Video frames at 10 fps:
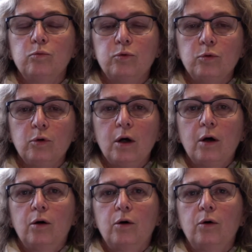plus,
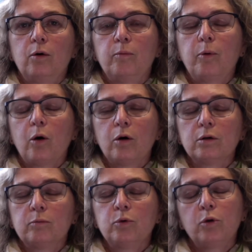euh,
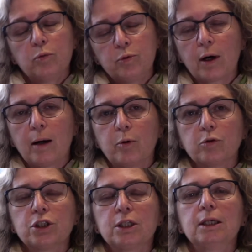
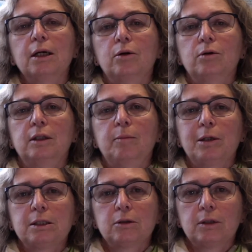rapproché euh, des
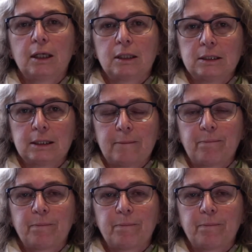patients à risque.